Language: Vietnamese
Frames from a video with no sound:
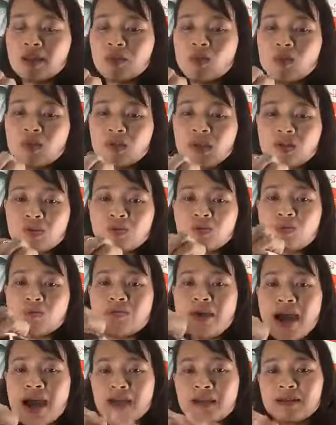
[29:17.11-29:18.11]
tôi có thể
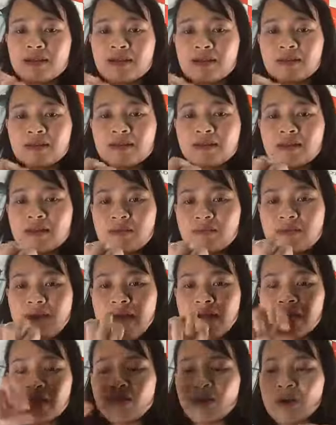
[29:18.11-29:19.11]
giúp bạn check
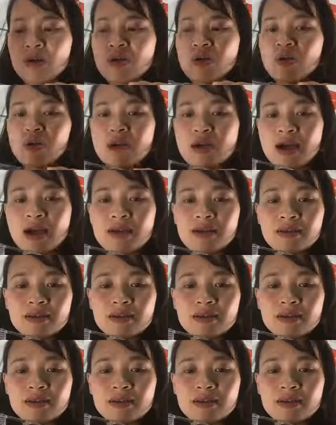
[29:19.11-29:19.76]
mã quy rờ code được ạ.